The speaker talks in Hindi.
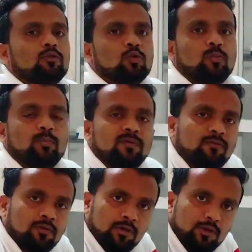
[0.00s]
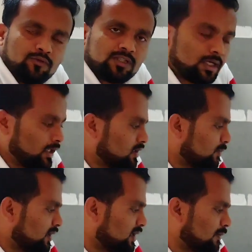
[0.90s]
इसको बिफोर यूज करने
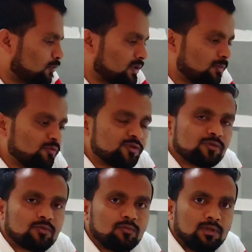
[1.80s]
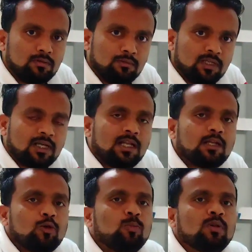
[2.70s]
से पहले आपको सब कुछ इसको
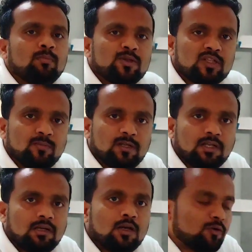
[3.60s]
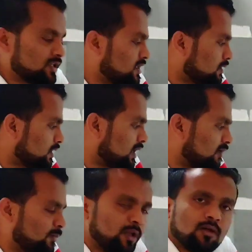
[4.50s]
निकाल के रूम टेम्परेचर पे रखना है और अच्छे से
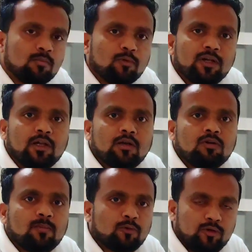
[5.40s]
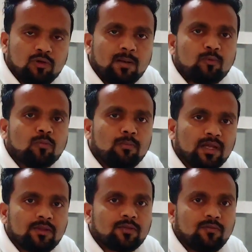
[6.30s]
इवरी कंपोनेंट को आपको यू हैव टू
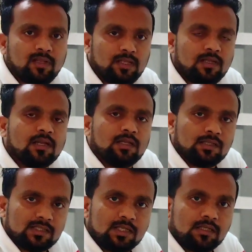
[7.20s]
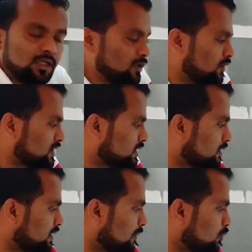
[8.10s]
मिक्स वेरी जेंटली और
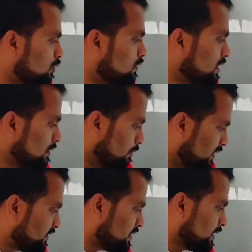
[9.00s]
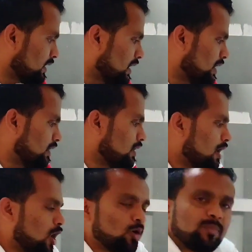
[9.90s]
अच्छे से आपको मिक्स करना है
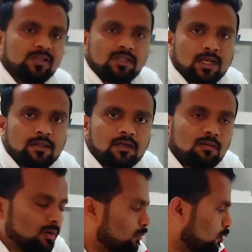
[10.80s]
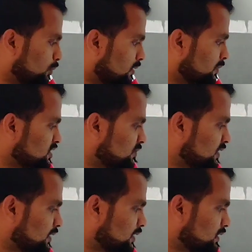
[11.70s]
और पी सेटअप हम रूम टेम्परेचर
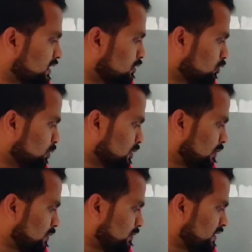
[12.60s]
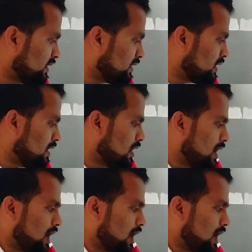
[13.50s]
पर कर सकते हैं कोई प्रॉब्लम नहीं है